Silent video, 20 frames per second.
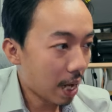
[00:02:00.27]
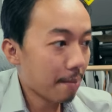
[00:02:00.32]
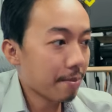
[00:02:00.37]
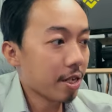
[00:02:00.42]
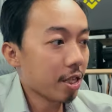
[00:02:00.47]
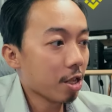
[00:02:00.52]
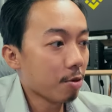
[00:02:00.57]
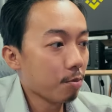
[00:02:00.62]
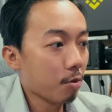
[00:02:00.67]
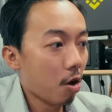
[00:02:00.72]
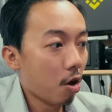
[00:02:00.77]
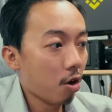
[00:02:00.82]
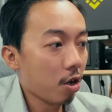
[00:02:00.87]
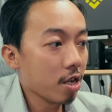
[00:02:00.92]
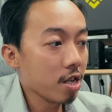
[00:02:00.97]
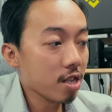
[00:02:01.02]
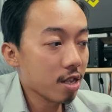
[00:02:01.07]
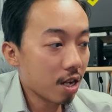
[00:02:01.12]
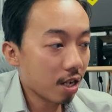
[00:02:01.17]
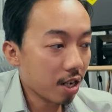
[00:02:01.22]
tam dạng đầm nọ
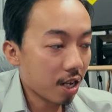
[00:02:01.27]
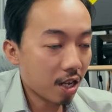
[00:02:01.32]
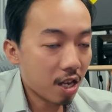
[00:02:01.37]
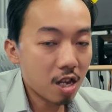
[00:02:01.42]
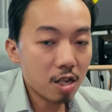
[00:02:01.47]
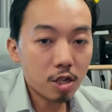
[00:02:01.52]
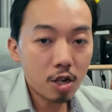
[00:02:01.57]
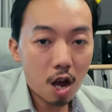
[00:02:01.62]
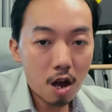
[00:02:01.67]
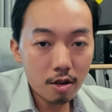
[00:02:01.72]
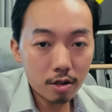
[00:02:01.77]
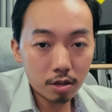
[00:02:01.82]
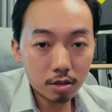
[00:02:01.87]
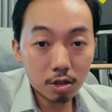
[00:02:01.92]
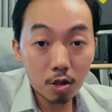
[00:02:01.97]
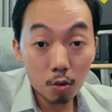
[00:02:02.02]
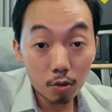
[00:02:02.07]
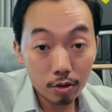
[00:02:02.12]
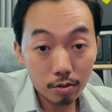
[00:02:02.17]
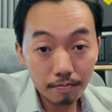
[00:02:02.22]
linh nắng đầy cái trắng
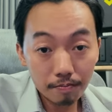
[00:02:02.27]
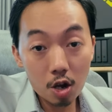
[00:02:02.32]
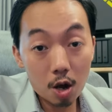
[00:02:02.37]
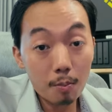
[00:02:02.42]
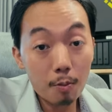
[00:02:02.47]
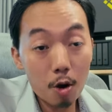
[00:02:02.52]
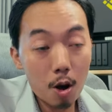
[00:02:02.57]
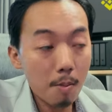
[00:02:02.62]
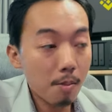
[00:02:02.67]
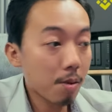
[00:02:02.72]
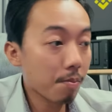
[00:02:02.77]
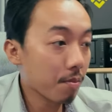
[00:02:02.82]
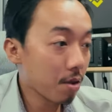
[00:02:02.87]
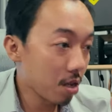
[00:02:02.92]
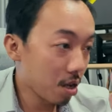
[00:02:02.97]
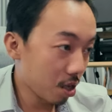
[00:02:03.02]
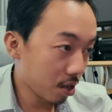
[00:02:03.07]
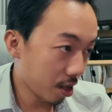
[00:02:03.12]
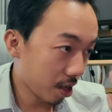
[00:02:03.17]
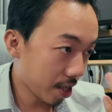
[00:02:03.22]
tôi do po miếng bị
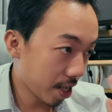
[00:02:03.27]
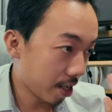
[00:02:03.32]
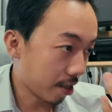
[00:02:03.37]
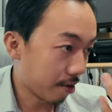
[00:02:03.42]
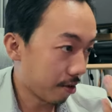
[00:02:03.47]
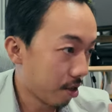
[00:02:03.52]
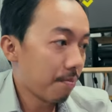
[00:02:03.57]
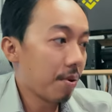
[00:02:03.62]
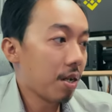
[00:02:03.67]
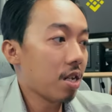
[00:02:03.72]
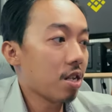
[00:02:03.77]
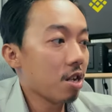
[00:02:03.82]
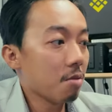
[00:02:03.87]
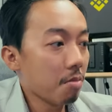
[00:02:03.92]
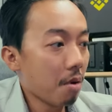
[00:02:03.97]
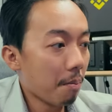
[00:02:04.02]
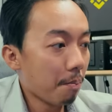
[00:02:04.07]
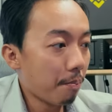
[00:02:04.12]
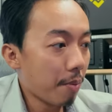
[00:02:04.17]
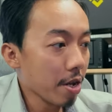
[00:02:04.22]
dưỡng tới đằng nó mới để
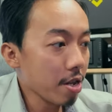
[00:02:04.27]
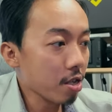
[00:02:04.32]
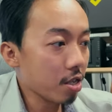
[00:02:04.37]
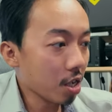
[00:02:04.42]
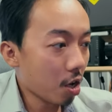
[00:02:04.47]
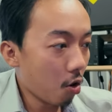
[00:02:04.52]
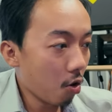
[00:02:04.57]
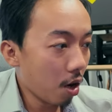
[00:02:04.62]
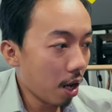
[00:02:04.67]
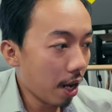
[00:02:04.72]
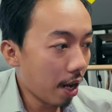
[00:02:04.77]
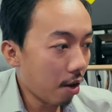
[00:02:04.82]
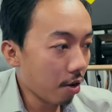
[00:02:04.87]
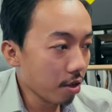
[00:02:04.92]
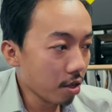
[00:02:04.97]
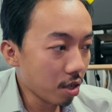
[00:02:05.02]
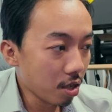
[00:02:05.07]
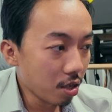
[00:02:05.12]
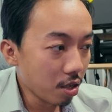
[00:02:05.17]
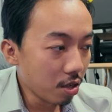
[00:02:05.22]
dưỡng bồng pính châu háo
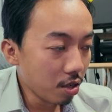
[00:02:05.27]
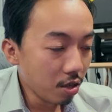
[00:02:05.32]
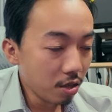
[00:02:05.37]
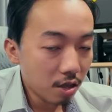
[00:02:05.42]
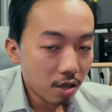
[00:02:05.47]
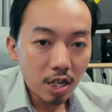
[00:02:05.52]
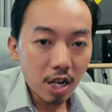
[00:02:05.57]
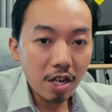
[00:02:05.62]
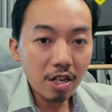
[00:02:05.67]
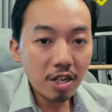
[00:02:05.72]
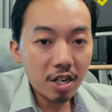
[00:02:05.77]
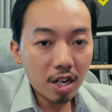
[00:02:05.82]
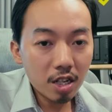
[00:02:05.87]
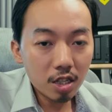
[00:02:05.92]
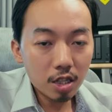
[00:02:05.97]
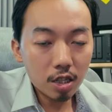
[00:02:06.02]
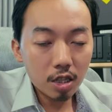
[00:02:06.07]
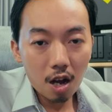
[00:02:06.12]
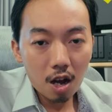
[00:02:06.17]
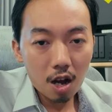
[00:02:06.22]
cứ dưỡng
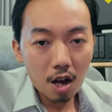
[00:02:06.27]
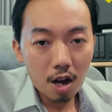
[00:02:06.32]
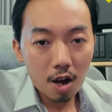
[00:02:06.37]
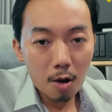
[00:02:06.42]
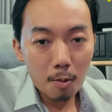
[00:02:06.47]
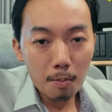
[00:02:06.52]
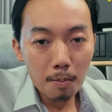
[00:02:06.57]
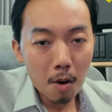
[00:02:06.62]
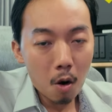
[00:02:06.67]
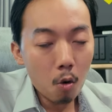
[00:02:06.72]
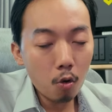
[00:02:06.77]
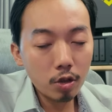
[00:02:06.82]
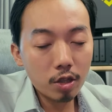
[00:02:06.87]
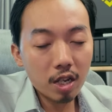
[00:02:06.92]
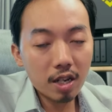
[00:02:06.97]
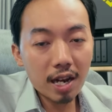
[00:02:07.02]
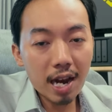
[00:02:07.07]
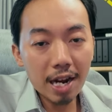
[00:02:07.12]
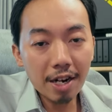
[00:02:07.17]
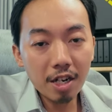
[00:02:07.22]
năng mu
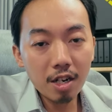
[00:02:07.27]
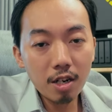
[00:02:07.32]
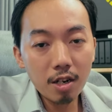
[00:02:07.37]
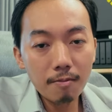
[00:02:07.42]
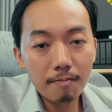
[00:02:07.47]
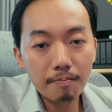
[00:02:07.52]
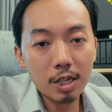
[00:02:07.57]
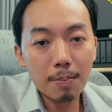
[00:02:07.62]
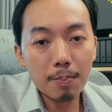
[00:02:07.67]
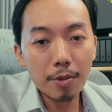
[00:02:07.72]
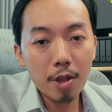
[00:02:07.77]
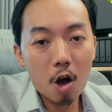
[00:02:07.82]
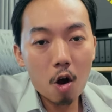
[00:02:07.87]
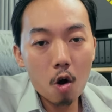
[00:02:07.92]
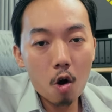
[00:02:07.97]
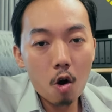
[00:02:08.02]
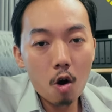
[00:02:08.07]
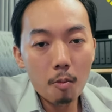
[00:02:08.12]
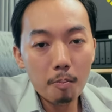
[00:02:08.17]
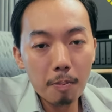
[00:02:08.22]
tới cánh đầm
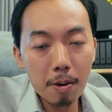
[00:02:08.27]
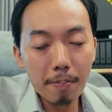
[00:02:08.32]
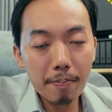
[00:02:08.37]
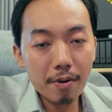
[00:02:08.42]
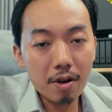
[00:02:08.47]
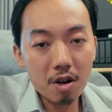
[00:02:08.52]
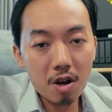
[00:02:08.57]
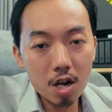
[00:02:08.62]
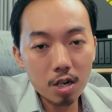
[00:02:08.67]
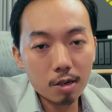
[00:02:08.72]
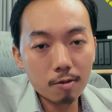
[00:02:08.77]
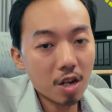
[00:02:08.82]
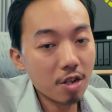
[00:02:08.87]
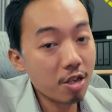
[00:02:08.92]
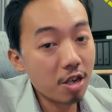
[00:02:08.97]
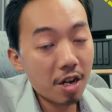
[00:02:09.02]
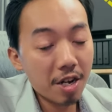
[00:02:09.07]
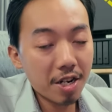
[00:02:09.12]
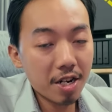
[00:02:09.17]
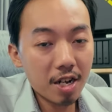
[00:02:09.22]
nọ bật vào cốt đòi
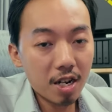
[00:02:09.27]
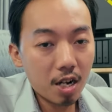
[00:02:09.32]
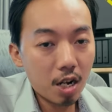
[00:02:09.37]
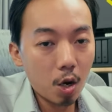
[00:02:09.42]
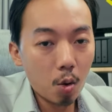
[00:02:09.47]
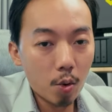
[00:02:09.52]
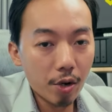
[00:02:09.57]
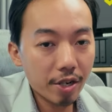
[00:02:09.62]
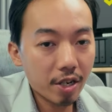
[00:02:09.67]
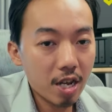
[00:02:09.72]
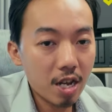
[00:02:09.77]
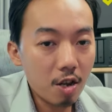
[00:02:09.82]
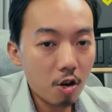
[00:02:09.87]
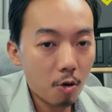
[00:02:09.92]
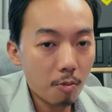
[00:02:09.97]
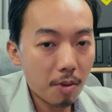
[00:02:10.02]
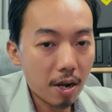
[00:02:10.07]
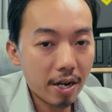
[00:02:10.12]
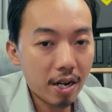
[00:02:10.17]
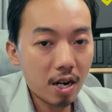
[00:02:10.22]
dưỡng đăng luôn thế
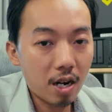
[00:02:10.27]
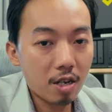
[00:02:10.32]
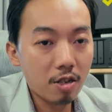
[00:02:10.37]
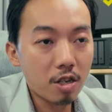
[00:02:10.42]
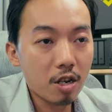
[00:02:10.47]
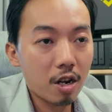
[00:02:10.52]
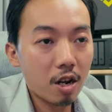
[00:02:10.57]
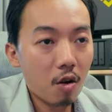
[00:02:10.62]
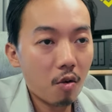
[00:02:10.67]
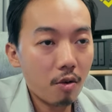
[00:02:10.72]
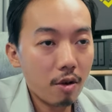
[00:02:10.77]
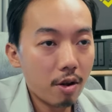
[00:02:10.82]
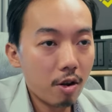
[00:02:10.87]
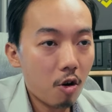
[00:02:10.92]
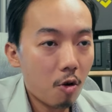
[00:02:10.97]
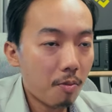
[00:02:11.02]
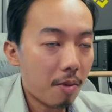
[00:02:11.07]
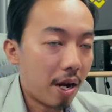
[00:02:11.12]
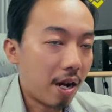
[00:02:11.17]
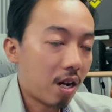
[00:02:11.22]
ôm mà là lấy dưỡng lộc
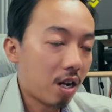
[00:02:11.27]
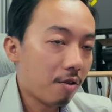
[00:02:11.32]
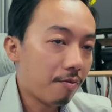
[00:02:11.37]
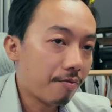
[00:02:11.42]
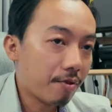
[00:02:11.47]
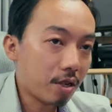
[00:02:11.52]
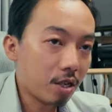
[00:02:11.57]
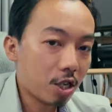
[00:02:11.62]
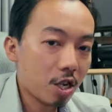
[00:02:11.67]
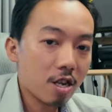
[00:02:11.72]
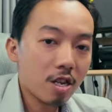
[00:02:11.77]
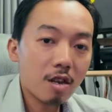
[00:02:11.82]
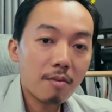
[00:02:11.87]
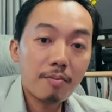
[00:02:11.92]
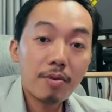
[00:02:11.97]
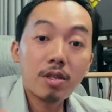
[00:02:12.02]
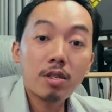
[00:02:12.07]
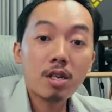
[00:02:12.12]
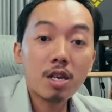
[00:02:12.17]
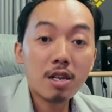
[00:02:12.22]
ôm mà lấy phishing cái
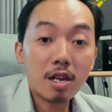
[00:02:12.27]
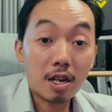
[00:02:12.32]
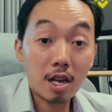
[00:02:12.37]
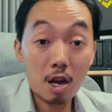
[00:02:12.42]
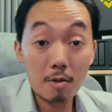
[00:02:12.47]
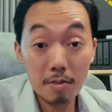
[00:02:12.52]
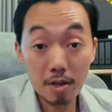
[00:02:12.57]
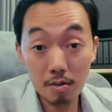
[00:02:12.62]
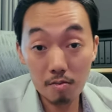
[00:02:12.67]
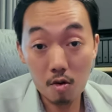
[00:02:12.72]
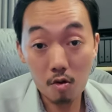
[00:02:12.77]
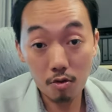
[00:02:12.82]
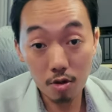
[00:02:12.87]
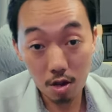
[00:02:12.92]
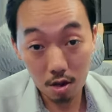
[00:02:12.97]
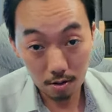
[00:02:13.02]
phishing nhà ham bây giờ một